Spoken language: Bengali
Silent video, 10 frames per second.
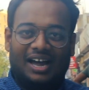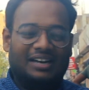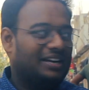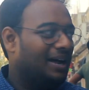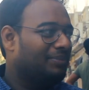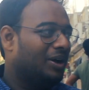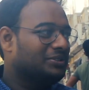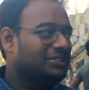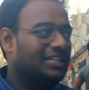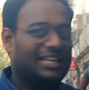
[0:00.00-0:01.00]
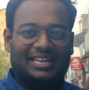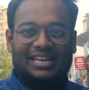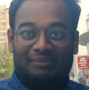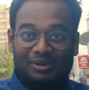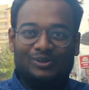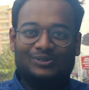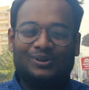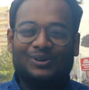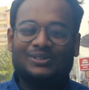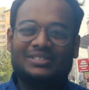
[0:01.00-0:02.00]
আর আমরা হচ্ছে কি আমি
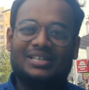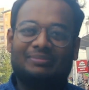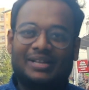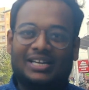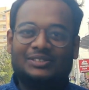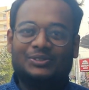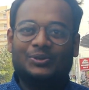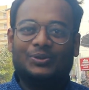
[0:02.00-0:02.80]
লুৎফর হচ্ছে আপনার একটু